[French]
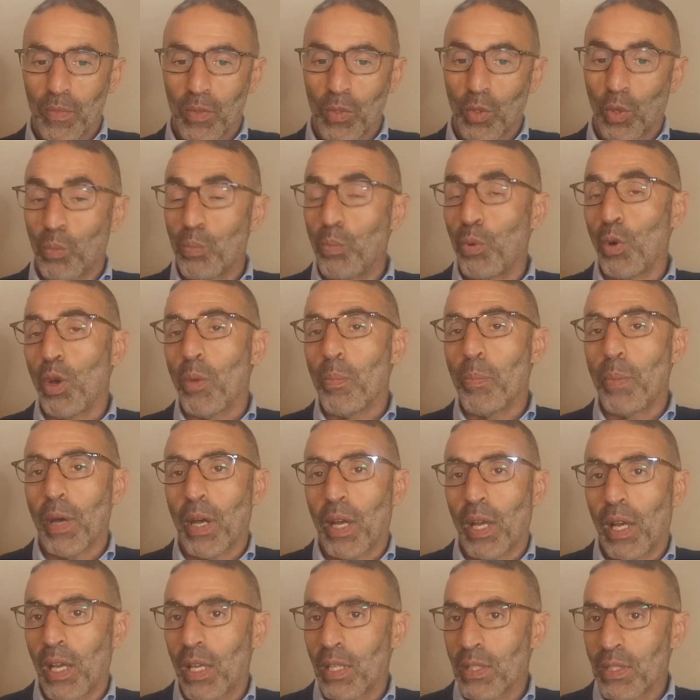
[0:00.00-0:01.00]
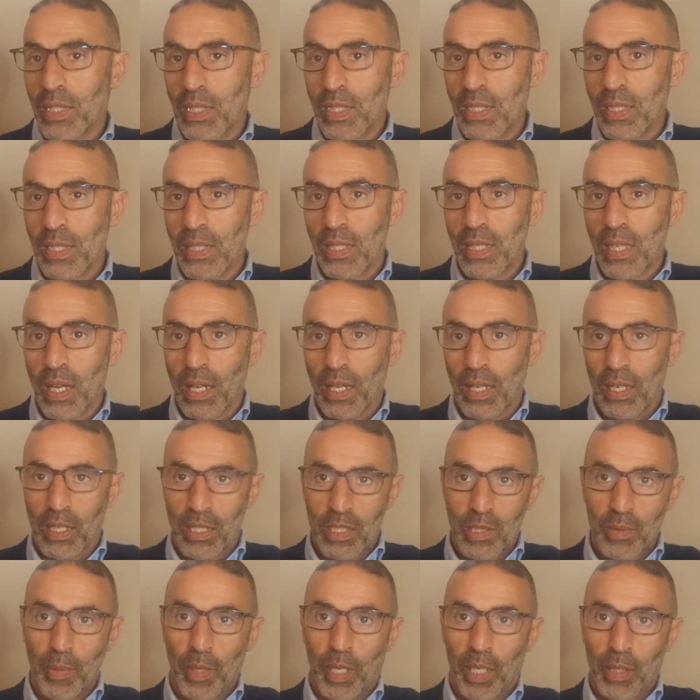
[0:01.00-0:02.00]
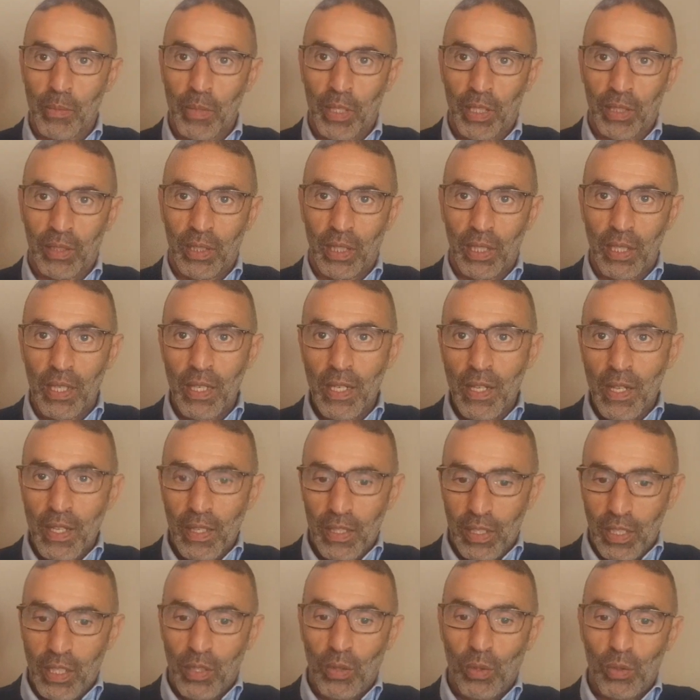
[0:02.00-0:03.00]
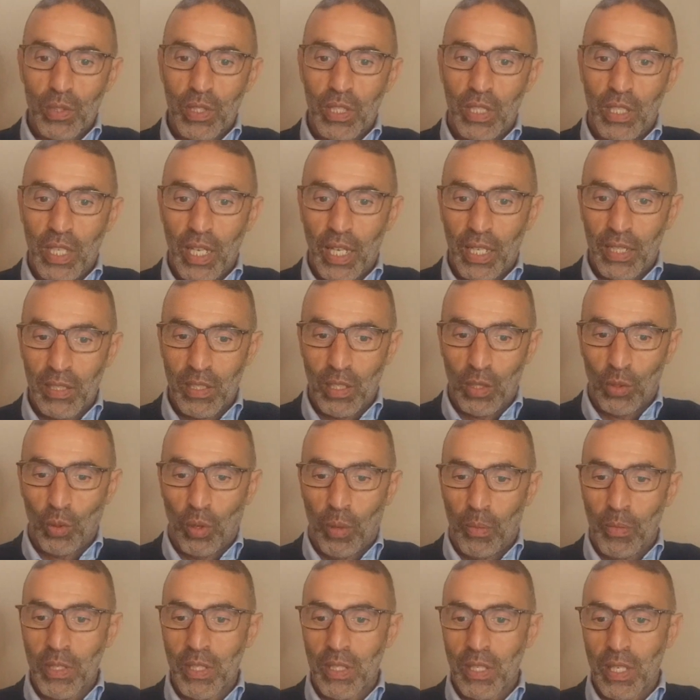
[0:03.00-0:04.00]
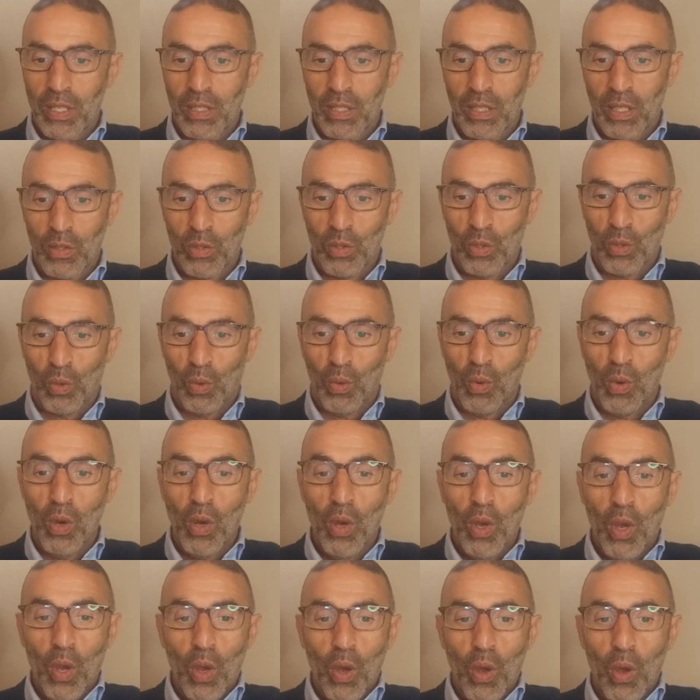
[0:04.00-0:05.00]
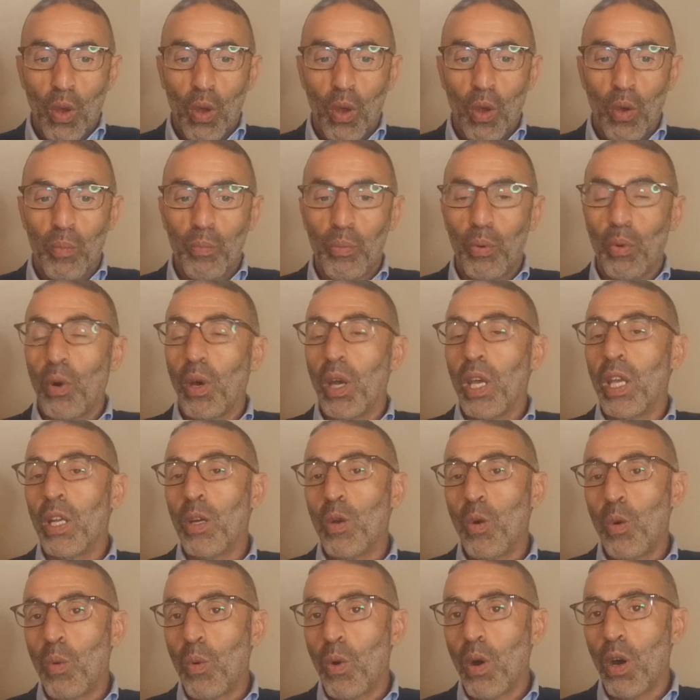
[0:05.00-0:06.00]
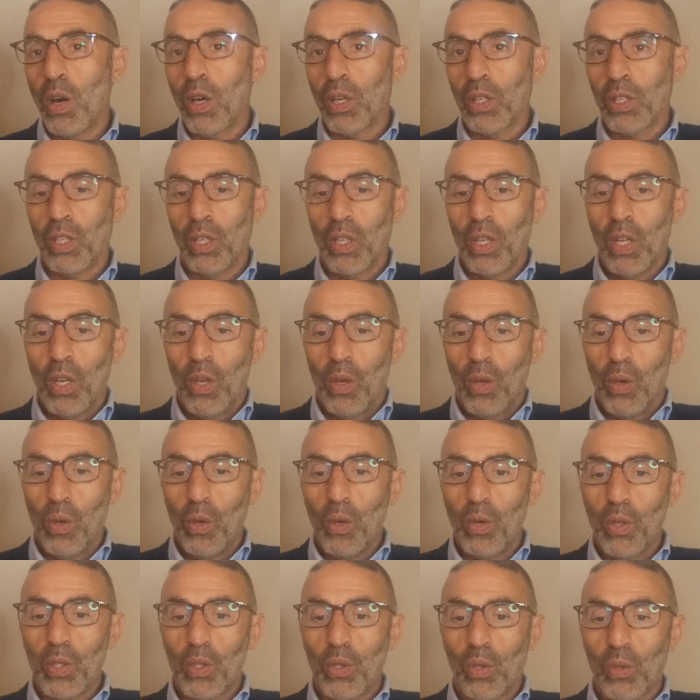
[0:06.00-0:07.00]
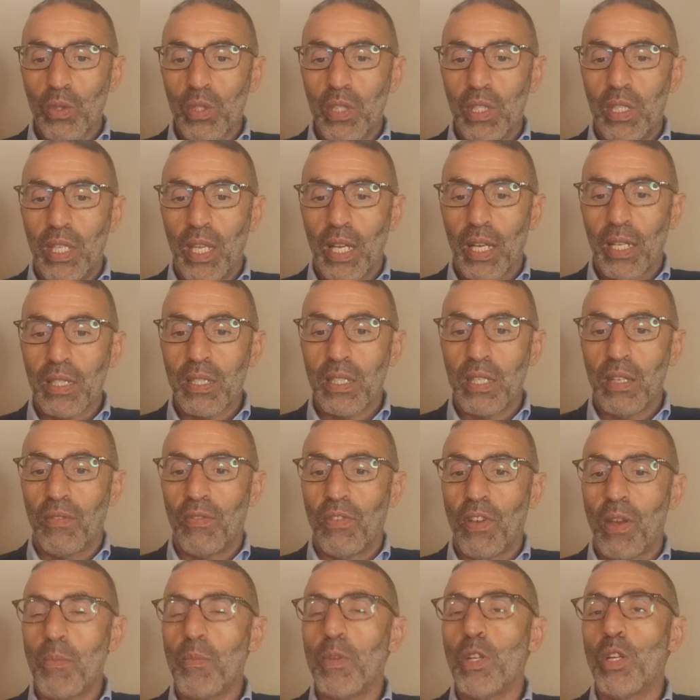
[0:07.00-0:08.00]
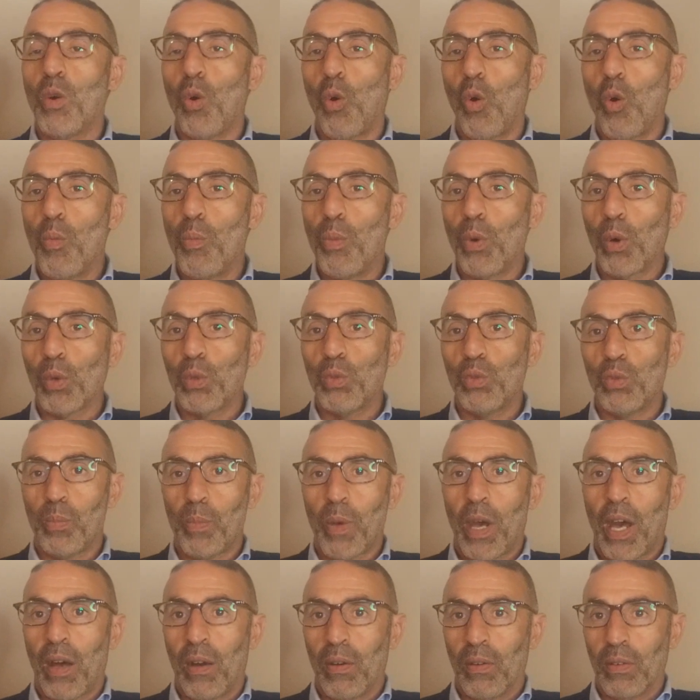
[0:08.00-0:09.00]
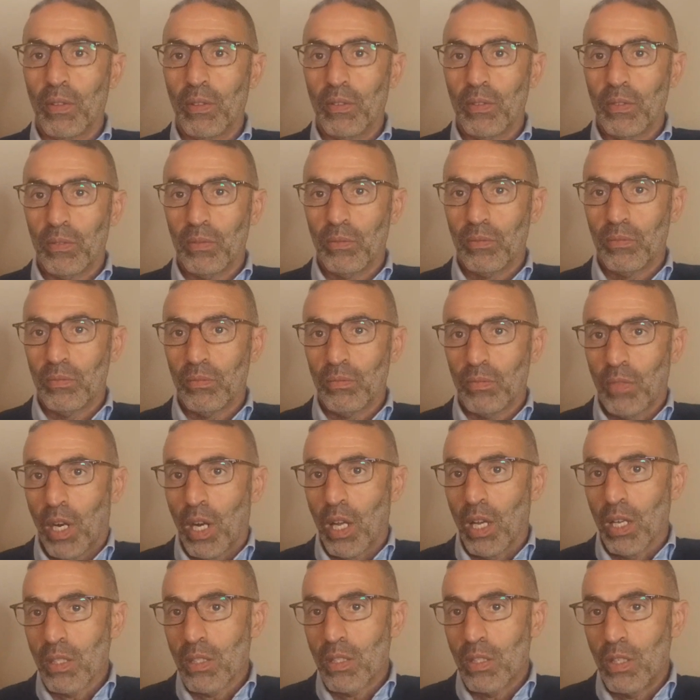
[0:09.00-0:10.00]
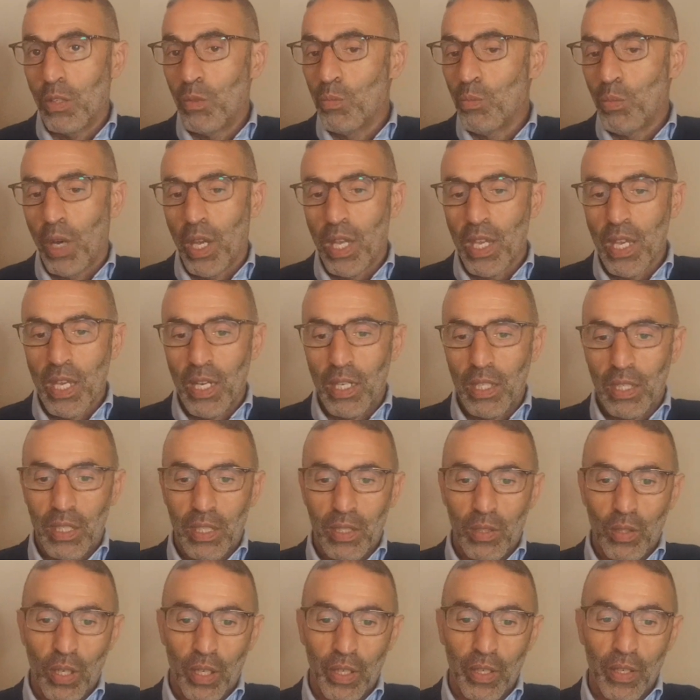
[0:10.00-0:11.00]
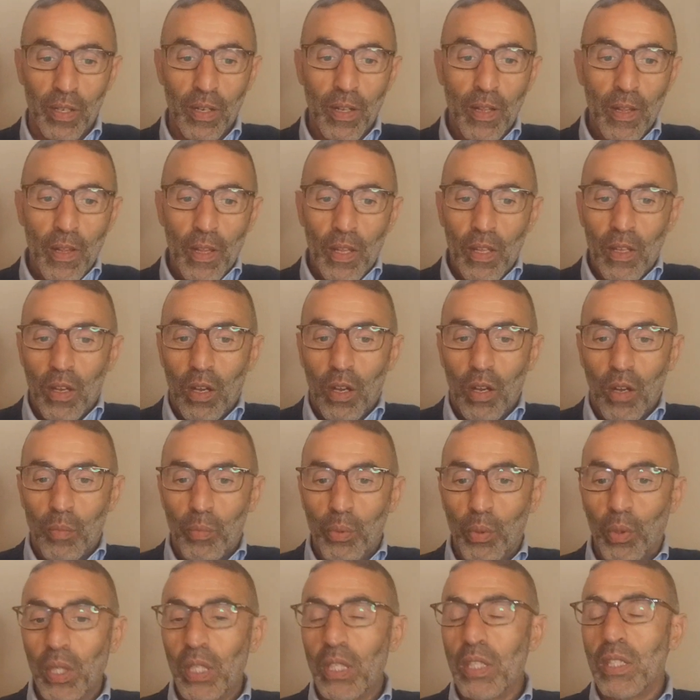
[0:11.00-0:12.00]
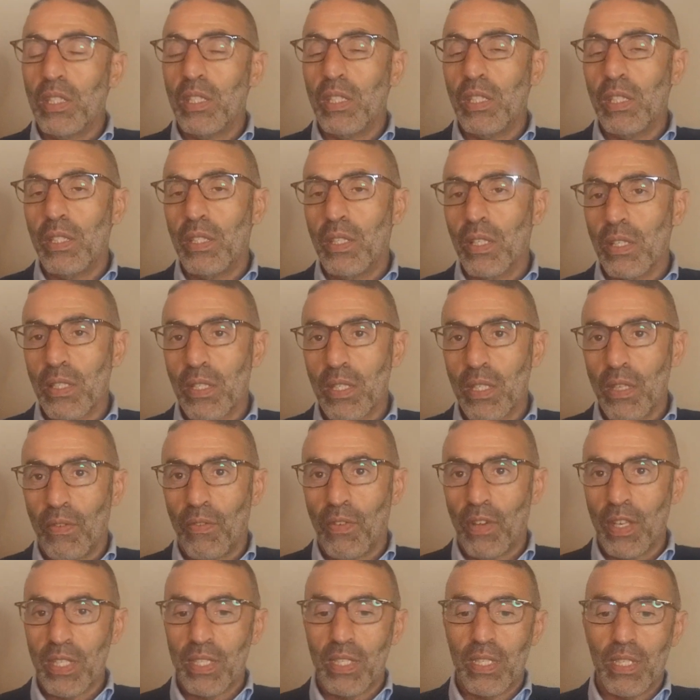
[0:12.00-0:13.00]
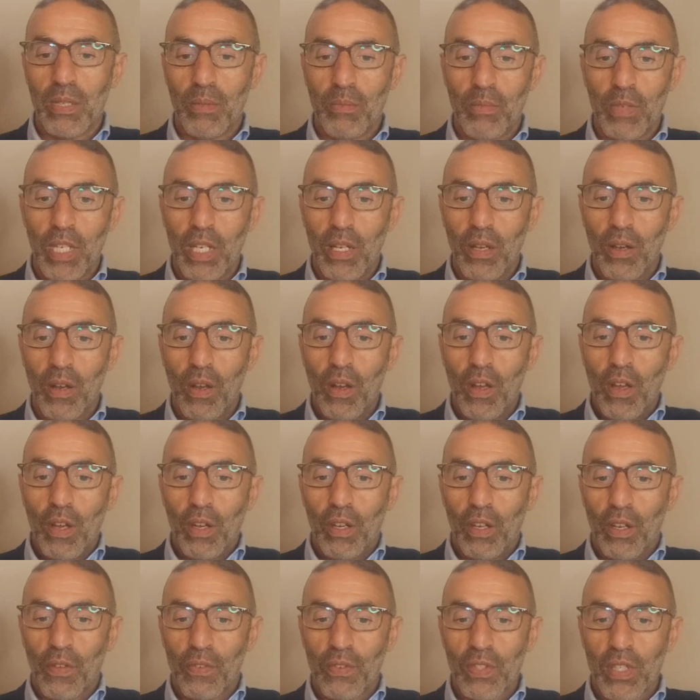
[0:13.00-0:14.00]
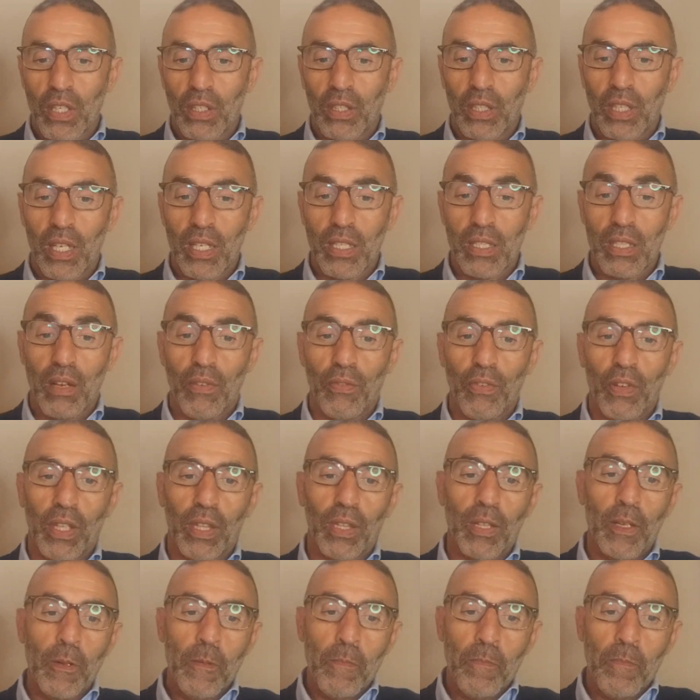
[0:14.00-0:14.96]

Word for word: Donc pour un praticien expérimenté, ils considèrent que c'est 3500 euros. Euh, pour Hello Work, eux, ils considèrent que c'est 20 000 euros bruts par an. Voilà, c'est une moyenne qui donne. pour Indeed, c'est 26 915. En fait,